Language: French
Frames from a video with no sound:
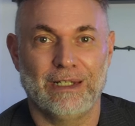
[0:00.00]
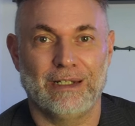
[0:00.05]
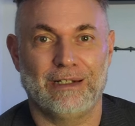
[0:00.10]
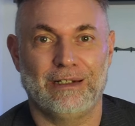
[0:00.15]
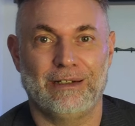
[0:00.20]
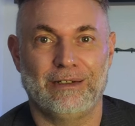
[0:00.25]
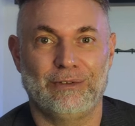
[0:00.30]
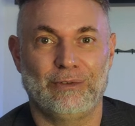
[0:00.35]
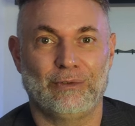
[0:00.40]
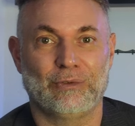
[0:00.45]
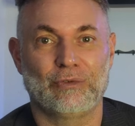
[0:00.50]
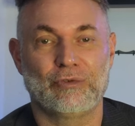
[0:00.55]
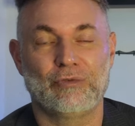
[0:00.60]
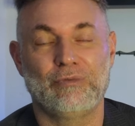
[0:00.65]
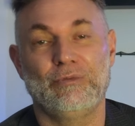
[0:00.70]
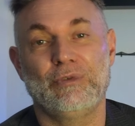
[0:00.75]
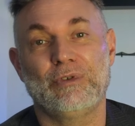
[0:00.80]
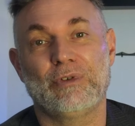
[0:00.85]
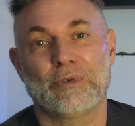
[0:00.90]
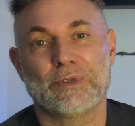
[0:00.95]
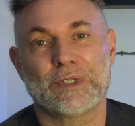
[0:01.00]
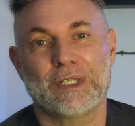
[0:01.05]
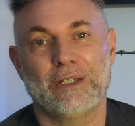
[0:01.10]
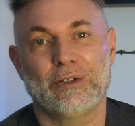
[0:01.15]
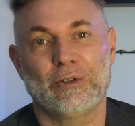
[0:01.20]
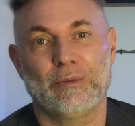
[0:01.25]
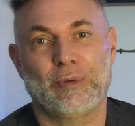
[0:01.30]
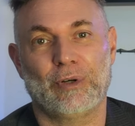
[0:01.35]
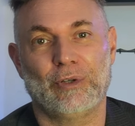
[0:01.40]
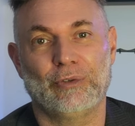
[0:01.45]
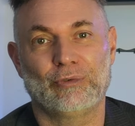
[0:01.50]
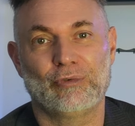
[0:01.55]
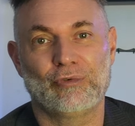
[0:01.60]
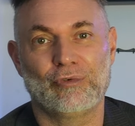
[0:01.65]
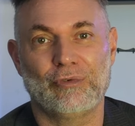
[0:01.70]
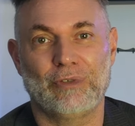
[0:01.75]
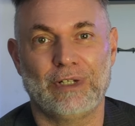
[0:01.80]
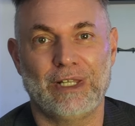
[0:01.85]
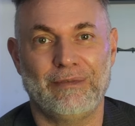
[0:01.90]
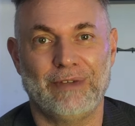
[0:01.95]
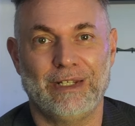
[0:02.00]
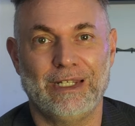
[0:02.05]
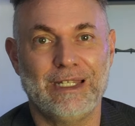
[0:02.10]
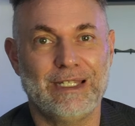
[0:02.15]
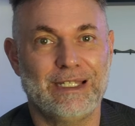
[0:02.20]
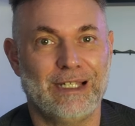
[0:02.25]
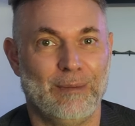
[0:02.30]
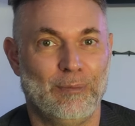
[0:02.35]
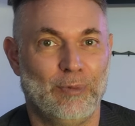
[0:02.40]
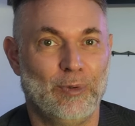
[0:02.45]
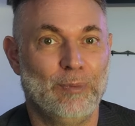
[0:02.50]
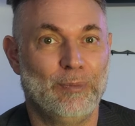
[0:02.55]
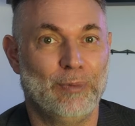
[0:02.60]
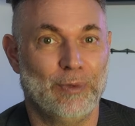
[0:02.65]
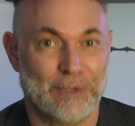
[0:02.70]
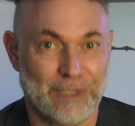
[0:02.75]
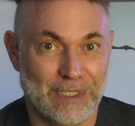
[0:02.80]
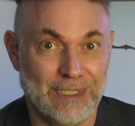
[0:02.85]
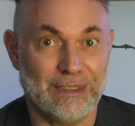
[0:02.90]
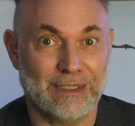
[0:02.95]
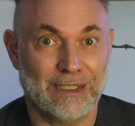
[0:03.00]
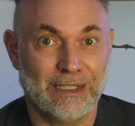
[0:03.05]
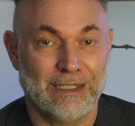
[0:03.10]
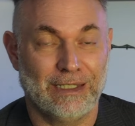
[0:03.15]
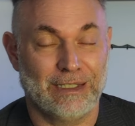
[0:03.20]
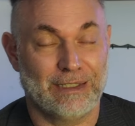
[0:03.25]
Euh, donc je vous conseille de prendre toujours la valise la plus petite,